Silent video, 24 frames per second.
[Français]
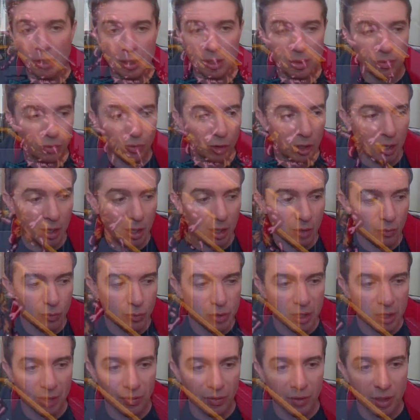voilà,
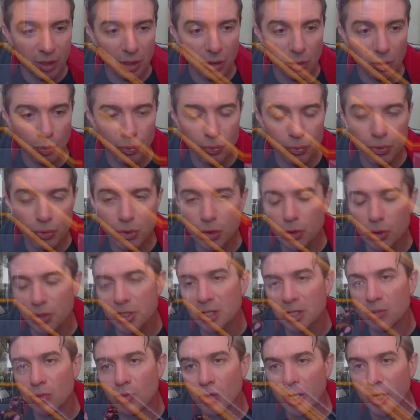vous avez euh, plusieurs
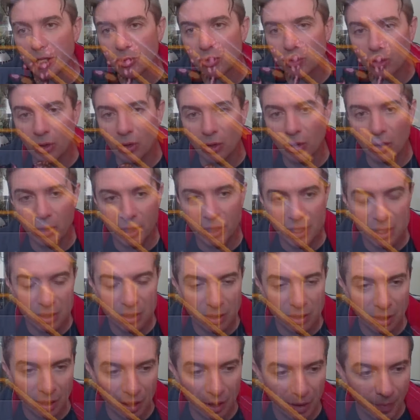émulateurs,
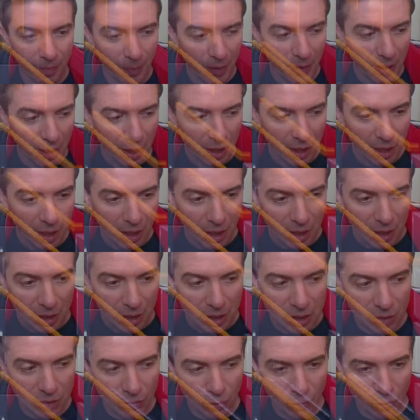etc.,
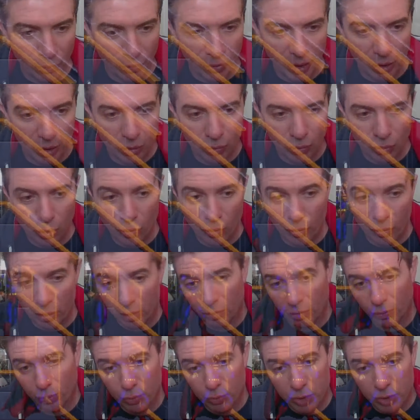qui vont faire que vous,
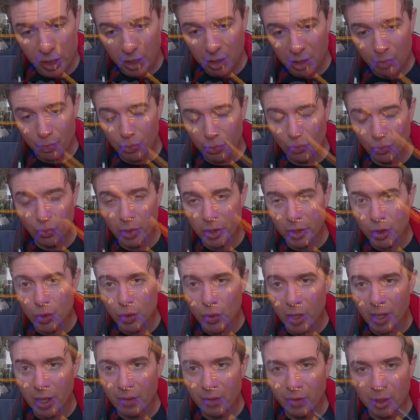allez pouvoir
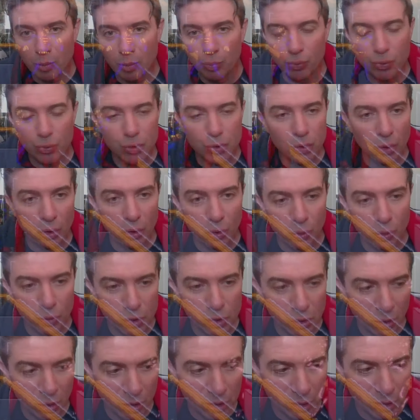jouer avec plusieurs
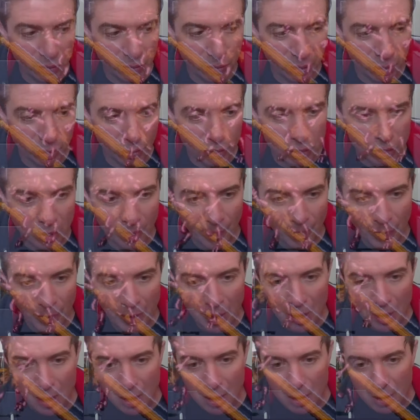consoles différentes.
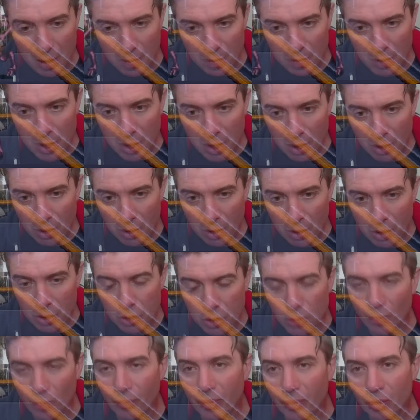Mais
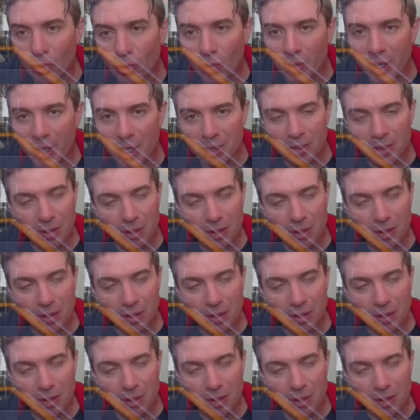ce phénomène